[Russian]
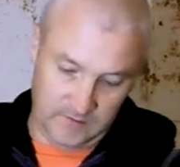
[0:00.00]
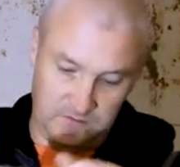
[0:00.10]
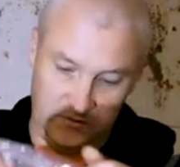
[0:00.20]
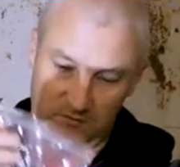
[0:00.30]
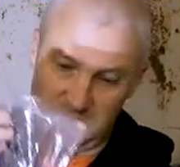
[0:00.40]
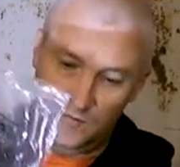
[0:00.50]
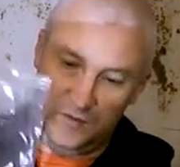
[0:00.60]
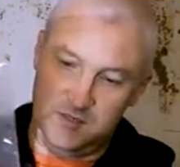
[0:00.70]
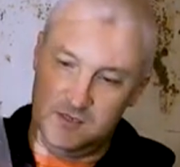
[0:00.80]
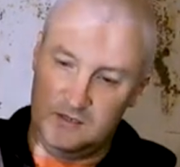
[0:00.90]
Все это в этом
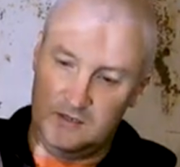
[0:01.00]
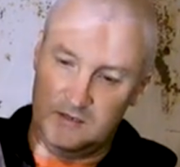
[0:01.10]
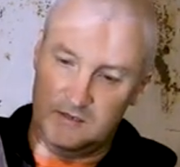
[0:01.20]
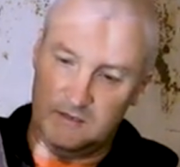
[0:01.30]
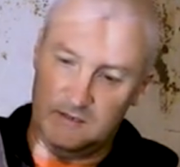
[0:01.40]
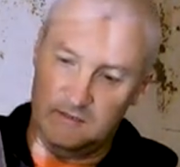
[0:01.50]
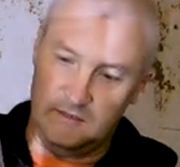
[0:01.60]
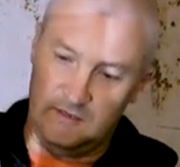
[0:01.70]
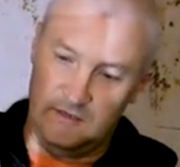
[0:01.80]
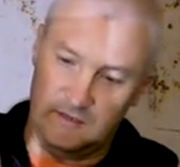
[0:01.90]
пакете.
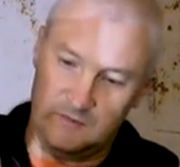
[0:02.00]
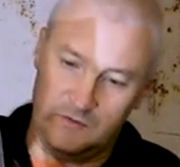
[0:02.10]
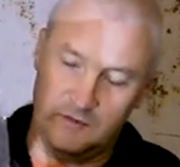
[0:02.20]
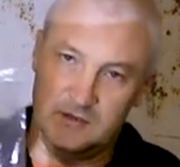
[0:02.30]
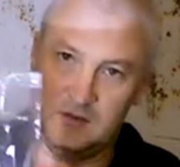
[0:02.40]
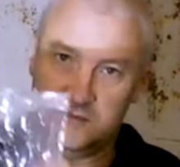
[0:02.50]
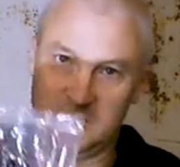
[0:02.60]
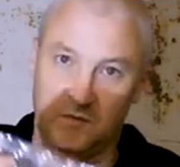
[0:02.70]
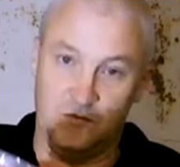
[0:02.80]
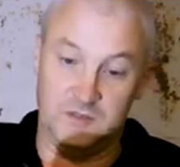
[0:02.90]
Это для сборки
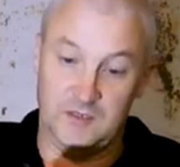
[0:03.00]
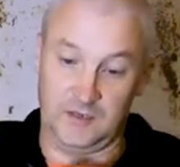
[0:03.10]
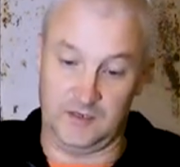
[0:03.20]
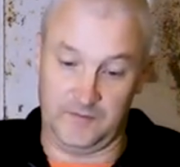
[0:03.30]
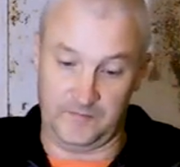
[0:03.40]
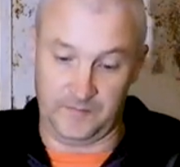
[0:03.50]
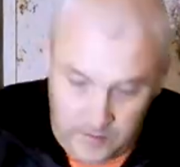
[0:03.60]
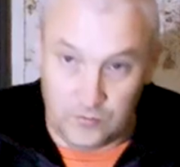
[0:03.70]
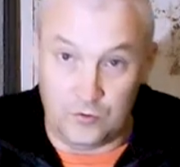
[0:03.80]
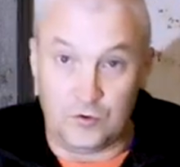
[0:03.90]
самого станка.
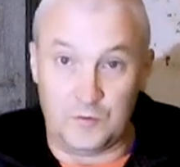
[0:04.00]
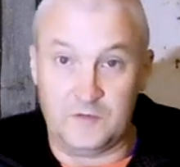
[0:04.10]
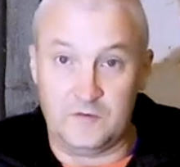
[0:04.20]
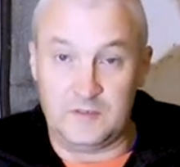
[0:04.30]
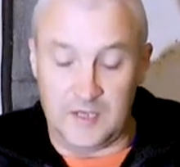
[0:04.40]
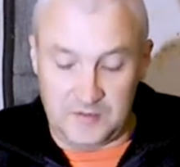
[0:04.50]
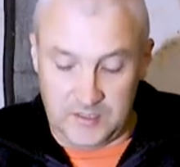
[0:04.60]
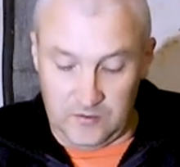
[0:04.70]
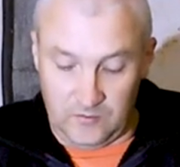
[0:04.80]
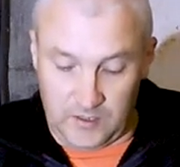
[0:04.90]
Ну и, собственно, сам
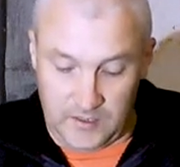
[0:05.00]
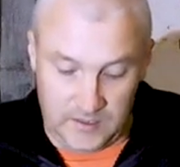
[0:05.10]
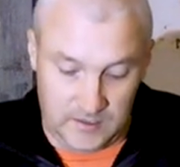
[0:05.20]
станок.